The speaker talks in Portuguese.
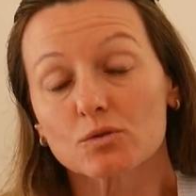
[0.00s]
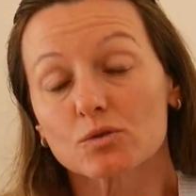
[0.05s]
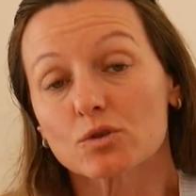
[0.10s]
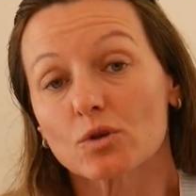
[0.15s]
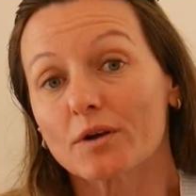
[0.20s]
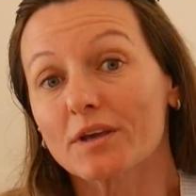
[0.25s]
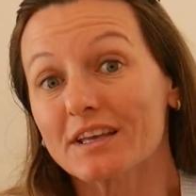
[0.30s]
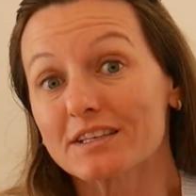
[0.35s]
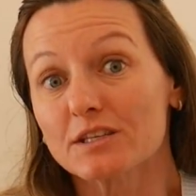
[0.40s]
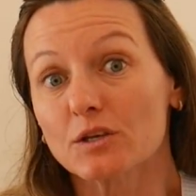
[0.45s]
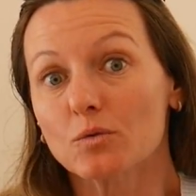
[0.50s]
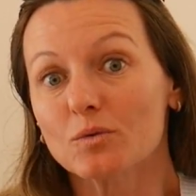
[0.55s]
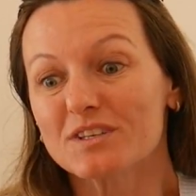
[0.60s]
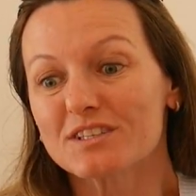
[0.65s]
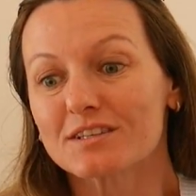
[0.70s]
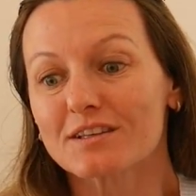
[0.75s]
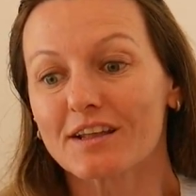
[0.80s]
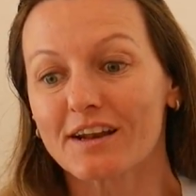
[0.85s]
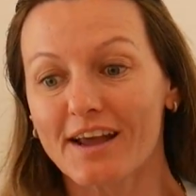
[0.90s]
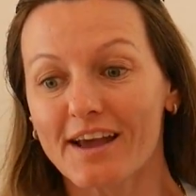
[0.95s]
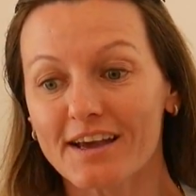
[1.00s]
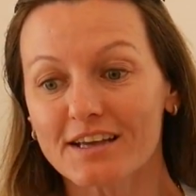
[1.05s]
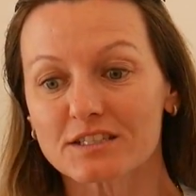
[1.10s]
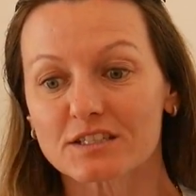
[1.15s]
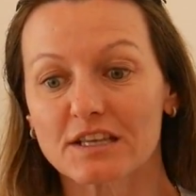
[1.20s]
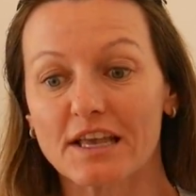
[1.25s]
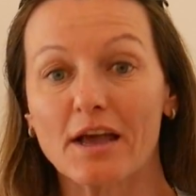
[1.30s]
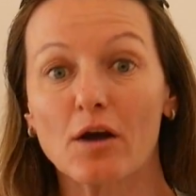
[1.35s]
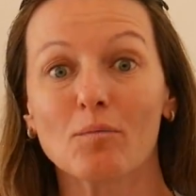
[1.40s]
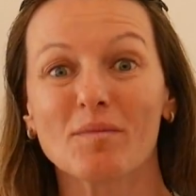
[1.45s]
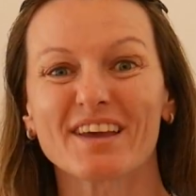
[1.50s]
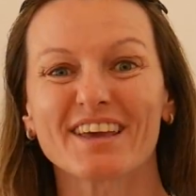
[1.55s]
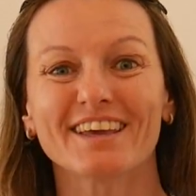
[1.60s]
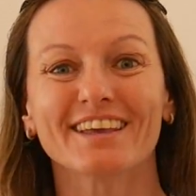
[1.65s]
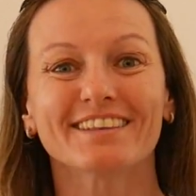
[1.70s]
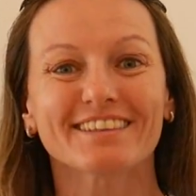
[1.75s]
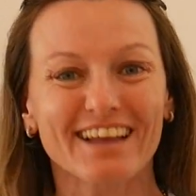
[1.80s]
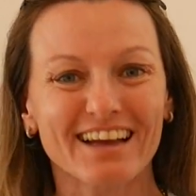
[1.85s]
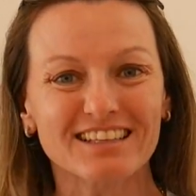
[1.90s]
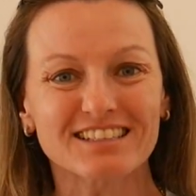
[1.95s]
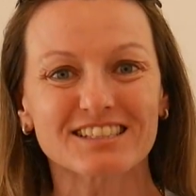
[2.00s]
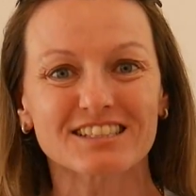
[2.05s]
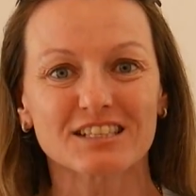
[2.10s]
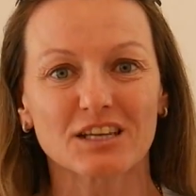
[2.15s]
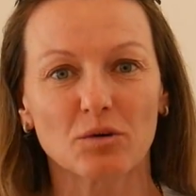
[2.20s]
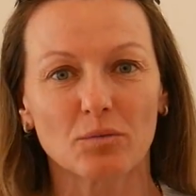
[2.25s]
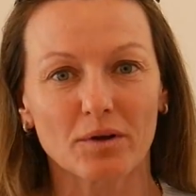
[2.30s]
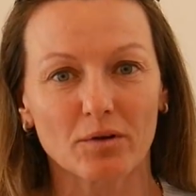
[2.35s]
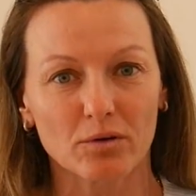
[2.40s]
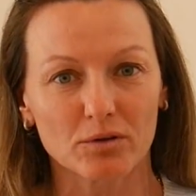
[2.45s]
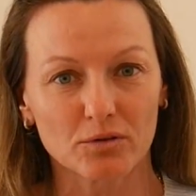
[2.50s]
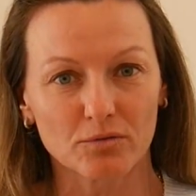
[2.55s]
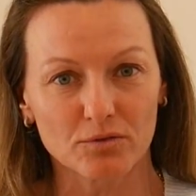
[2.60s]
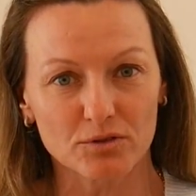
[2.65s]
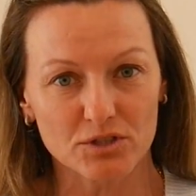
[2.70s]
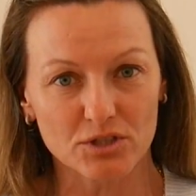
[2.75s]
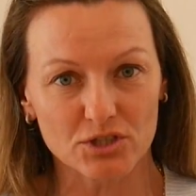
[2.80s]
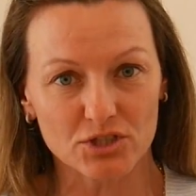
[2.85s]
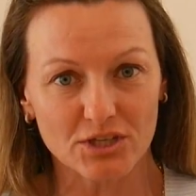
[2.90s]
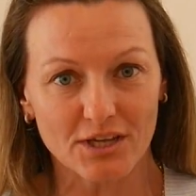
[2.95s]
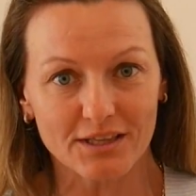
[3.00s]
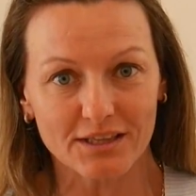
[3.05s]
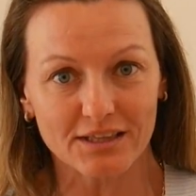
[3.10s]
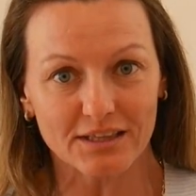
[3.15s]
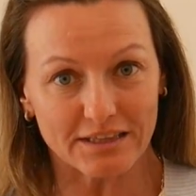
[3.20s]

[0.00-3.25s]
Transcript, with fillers: Só que assim, o estresse é uma irritação, é quando você já